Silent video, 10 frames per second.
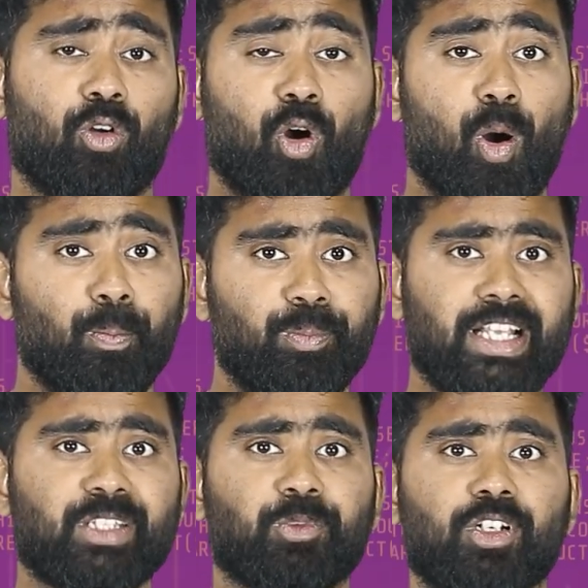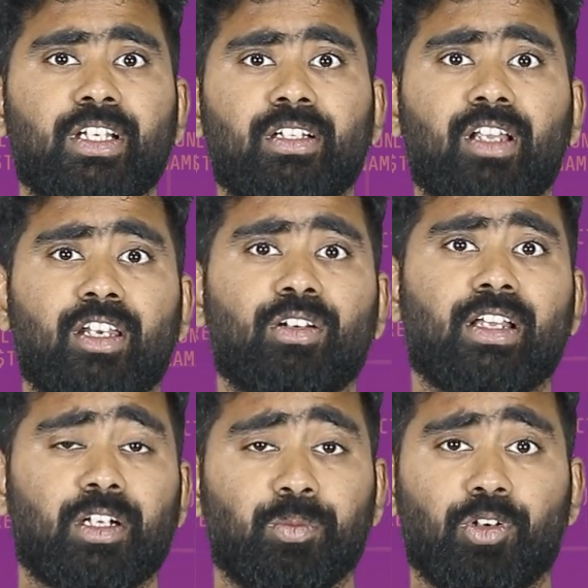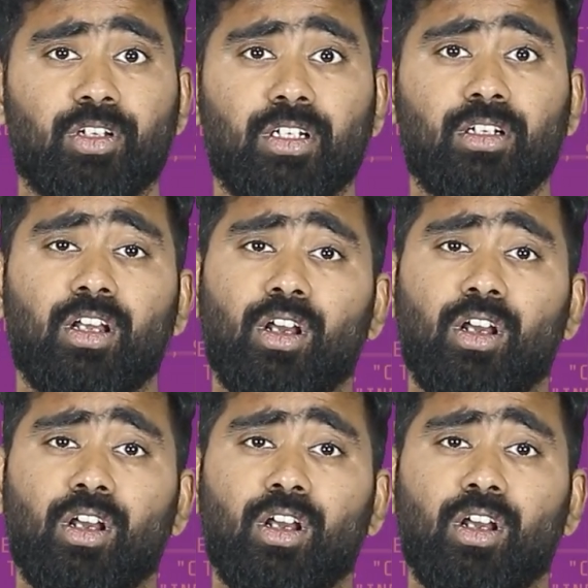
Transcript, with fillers: కాంప్లెక్స్ ప్రాజెక్ట్ దాని యొక్క కరెంట్ ప్రాజెక్ట్